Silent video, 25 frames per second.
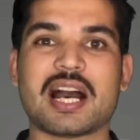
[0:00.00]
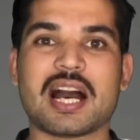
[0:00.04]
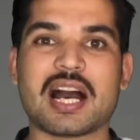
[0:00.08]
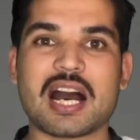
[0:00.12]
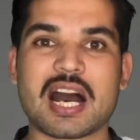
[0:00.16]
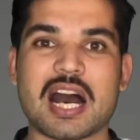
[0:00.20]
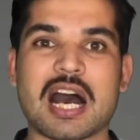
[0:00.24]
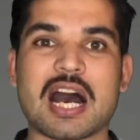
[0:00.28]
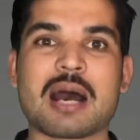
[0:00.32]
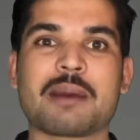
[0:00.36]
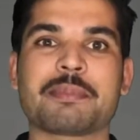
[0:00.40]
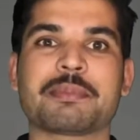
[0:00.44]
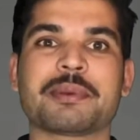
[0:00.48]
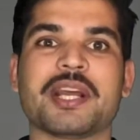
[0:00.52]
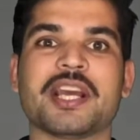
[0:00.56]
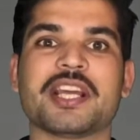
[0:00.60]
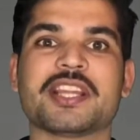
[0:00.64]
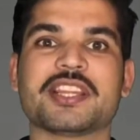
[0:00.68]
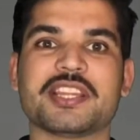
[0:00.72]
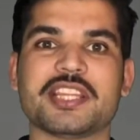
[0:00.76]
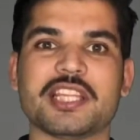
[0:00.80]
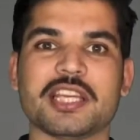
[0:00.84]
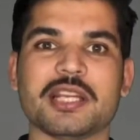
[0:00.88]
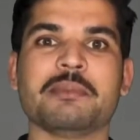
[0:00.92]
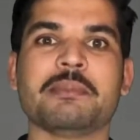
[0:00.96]
आपने
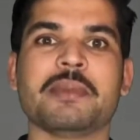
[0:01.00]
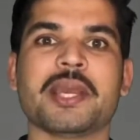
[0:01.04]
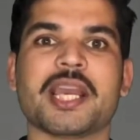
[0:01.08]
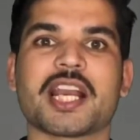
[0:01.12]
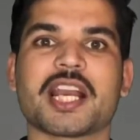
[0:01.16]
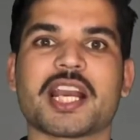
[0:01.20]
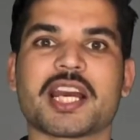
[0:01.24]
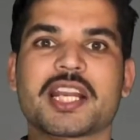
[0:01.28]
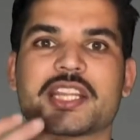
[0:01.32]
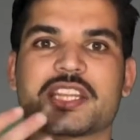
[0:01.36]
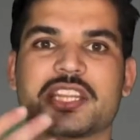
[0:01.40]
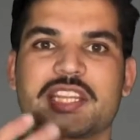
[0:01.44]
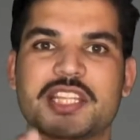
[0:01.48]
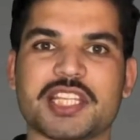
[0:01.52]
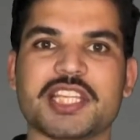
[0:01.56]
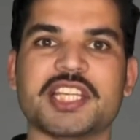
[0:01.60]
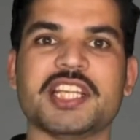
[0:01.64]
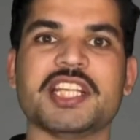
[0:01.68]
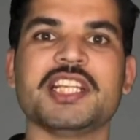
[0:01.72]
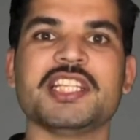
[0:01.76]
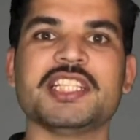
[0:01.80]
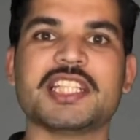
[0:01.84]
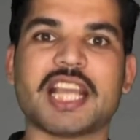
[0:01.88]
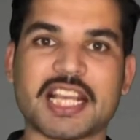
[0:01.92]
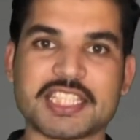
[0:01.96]
दिन में अगर
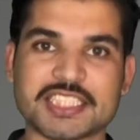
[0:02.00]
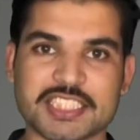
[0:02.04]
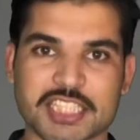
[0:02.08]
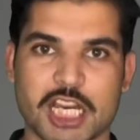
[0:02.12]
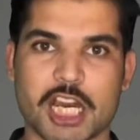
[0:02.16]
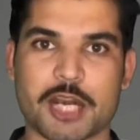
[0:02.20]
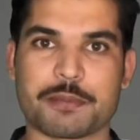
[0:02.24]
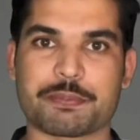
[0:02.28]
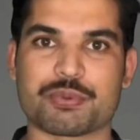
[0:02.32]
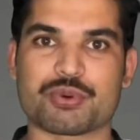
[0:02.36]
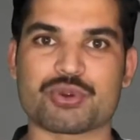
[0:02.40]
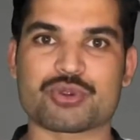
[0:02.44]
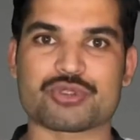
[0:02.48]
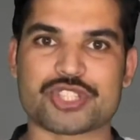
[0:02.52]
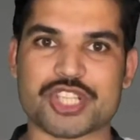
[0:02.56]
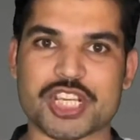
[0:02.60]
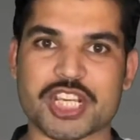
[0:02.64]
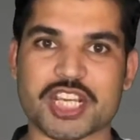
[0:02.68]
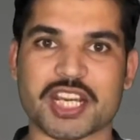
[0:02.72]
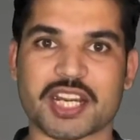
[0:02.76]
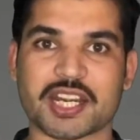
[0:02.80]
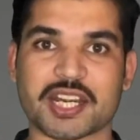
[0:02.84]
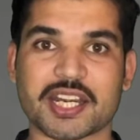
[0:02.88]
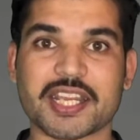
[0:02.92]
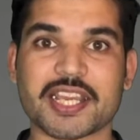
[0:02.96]
तीन या चार
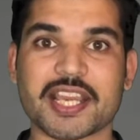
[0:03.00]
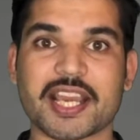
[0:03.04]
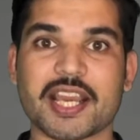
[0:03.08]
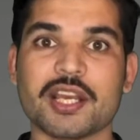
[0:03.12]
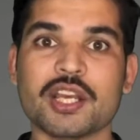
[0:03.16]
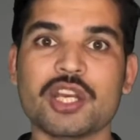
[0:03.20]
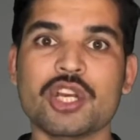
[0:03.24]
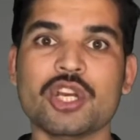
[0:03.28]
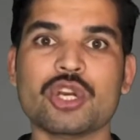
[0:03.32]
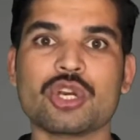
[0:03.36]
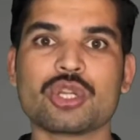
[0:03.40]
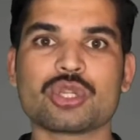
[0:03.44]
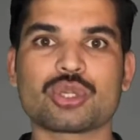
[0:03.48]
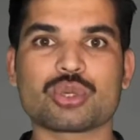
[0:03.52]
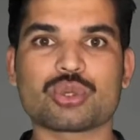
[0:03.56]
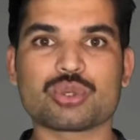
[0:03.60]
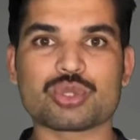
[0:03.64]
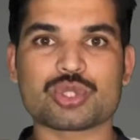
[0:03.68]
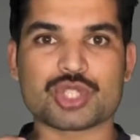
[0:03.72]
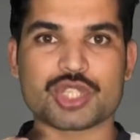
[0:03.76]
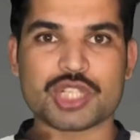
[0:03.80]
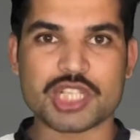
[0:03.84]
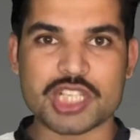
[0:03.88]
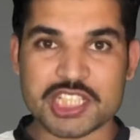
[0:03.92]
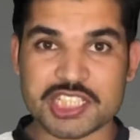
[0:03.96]
पोस्टें करनी है तो
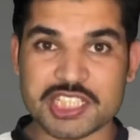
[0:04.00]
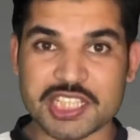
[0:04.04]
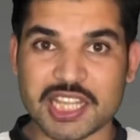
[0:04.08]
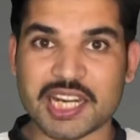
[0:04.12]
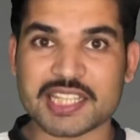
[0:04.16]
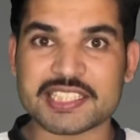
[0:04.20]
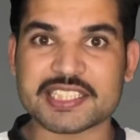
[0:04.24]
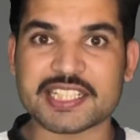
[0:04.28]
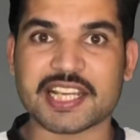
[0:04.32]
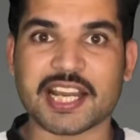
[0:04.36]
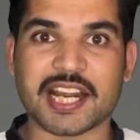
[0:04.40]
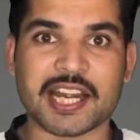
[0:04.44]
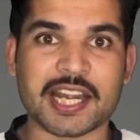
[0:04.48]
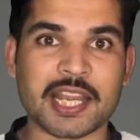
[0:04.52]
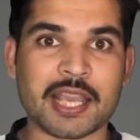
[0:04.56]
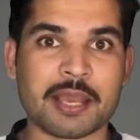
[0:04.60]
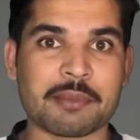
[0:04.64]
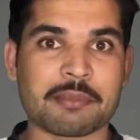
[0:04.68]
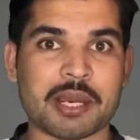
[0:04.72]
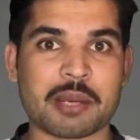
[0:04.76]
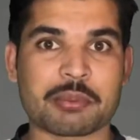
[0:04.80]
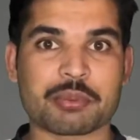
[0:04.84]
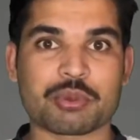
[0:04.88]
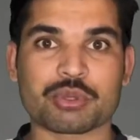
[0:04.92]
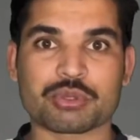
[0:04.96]
कुछ इस तरह से करनी है
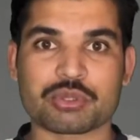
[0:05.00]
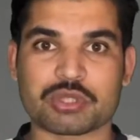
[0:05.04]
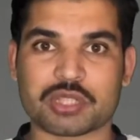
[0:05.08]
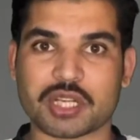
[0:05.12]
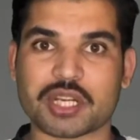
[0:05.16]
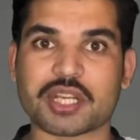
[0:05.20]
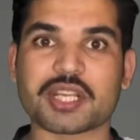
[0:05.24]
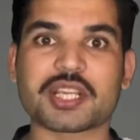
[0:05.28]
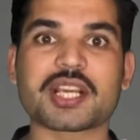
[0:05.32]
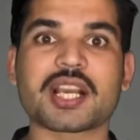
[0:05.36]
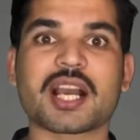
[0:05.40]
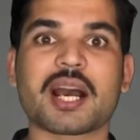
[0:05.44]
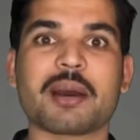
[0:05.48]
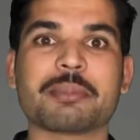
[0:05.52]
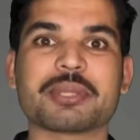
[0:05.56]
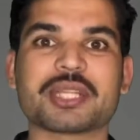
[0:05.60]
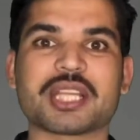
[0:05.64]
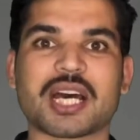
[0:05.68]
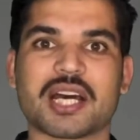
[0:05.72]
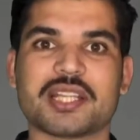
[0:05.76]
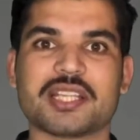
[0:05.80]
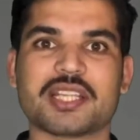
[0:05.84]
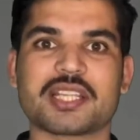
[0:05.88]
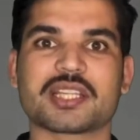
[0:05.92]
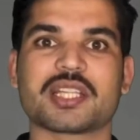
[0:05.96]
मैं आपको तरीका
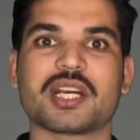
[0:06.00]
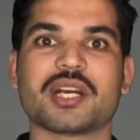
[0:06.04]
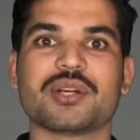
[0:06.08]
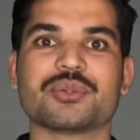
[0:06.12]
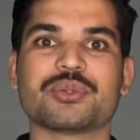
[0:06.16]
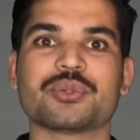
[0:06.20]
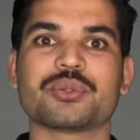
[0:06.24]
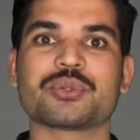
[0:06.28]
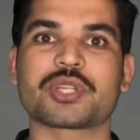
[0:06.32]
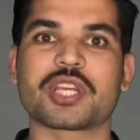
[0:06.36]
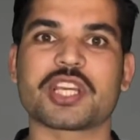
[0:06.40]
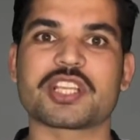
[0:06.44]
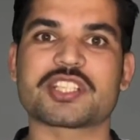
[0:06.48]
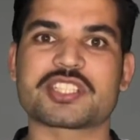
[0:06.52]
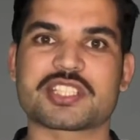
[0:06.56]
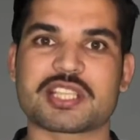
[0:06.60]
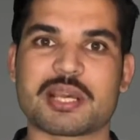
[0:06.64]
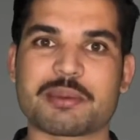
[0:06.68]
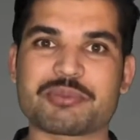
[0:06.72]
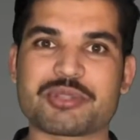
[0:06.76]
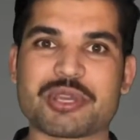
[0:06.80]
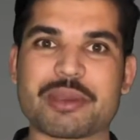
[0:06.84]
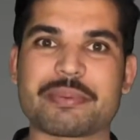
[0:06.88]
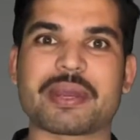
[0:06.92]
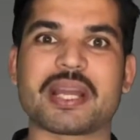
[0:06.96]
बता देता हूं कि
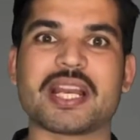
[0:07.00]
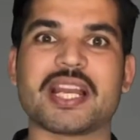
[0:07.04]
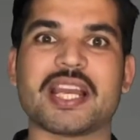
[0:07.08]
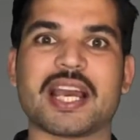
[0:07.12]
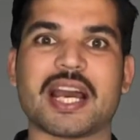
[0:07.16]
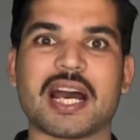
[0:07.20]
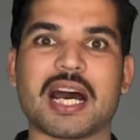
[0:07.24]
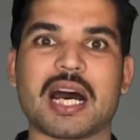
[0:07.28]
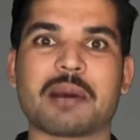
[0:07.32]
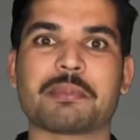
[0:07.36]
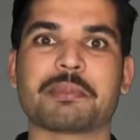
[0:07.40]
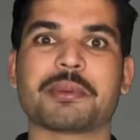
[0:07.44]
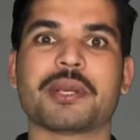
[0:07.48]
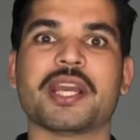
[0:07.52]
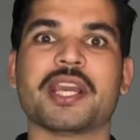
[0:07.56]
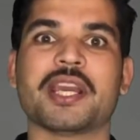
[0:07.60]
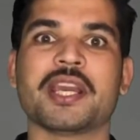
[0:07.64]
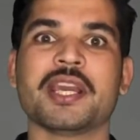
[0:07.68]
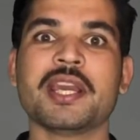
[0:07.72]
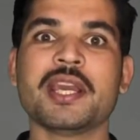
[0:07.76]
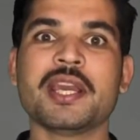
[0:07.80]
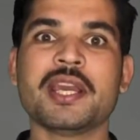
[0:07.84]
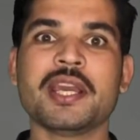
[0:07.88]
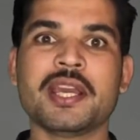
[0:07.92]
सबसे पहले आपने